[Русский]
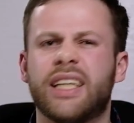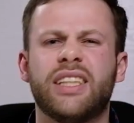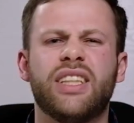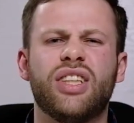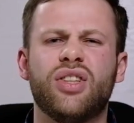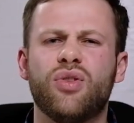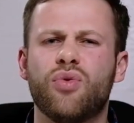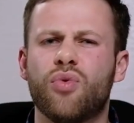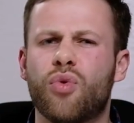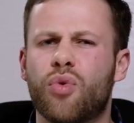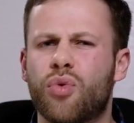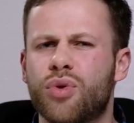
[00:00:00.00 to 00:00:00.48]
они
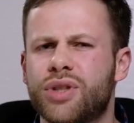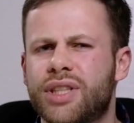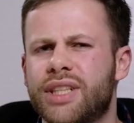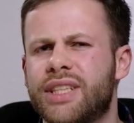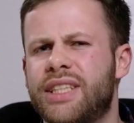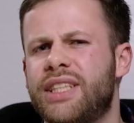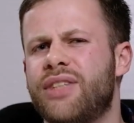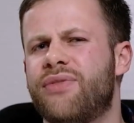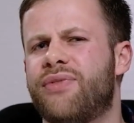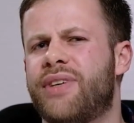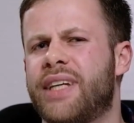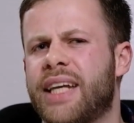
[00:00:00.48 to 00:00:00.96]
не
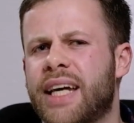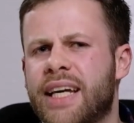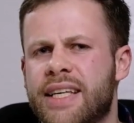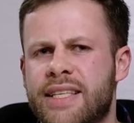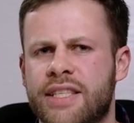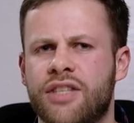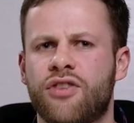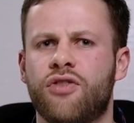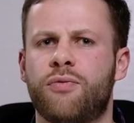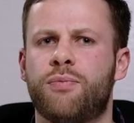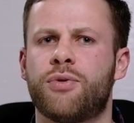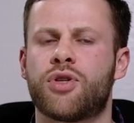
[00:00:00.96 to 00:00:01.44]
уходят ни в
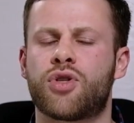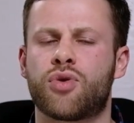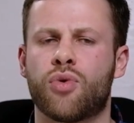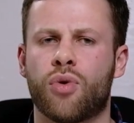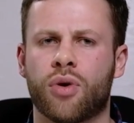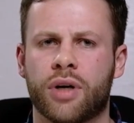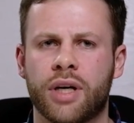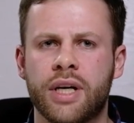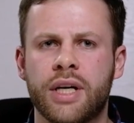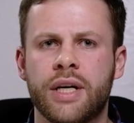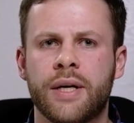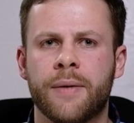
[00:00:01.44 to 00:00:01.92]
грязь, ни в
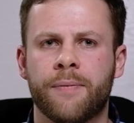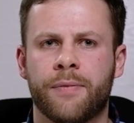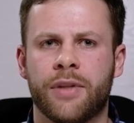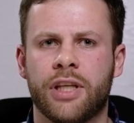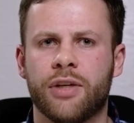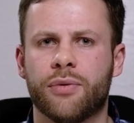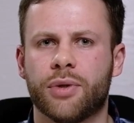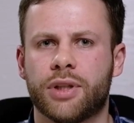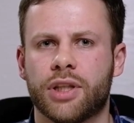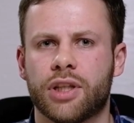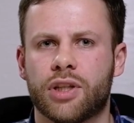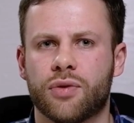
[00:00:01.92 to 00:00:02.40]
песок,
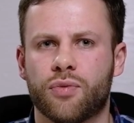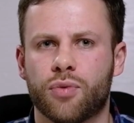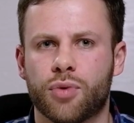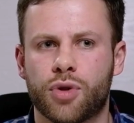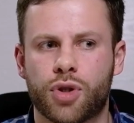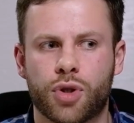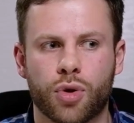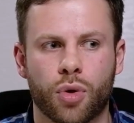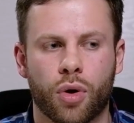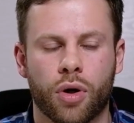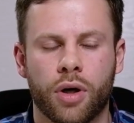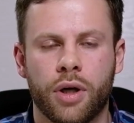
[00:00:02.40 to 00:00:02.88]
ни вот это вот
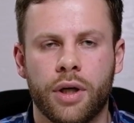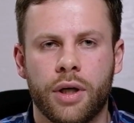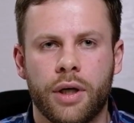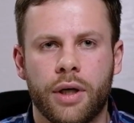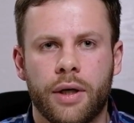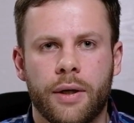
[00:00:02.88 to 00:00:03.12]
все